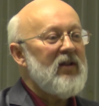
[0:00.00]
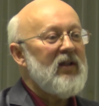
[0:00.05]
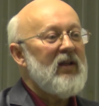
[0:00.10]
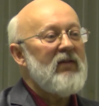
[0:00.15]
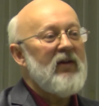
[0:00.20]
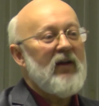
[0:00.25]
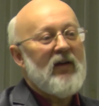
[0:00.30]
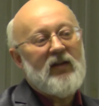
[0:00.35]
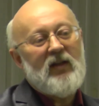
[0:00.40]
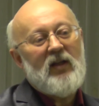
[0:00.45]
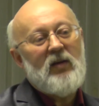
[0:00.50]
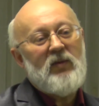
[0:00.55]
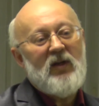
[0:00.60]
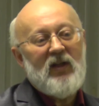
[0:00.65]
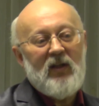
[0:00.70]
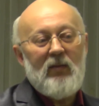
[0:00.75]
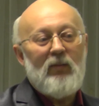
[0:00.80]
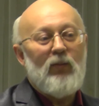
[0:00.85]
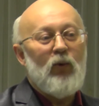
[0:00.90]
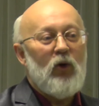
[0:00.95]
наверное,
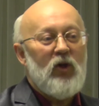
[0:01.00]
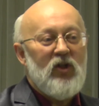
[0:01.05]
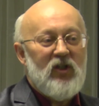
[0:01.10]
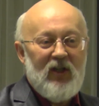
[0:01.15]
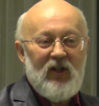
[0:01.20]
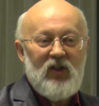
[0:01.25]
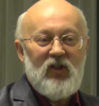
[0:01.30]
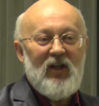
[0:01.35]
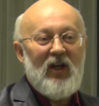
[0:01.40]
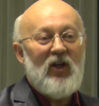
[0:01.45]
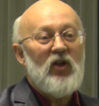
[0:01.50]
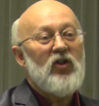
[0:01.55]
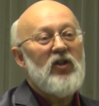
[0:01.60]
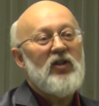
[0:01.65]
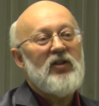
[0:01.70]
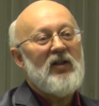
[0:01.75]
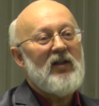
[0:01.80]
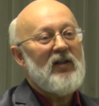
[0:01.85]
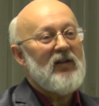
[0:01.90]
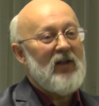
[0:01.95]
имела большая часть
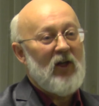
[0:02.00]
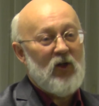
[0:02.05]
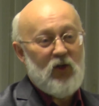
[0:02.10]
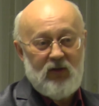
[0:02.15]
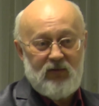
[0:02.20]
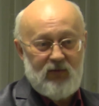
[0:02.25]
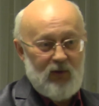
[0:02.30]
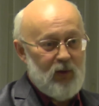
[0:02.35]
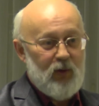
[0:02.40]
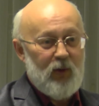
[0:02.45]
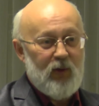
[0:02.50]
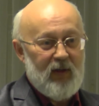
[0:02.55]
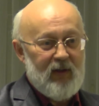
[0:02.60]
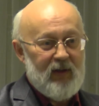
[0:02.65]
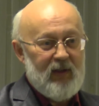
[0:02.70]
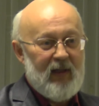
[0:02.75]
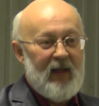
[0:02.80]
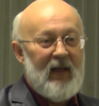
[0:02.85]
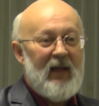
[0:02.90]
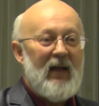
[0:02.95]
жителей нашего
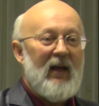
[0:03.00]
города.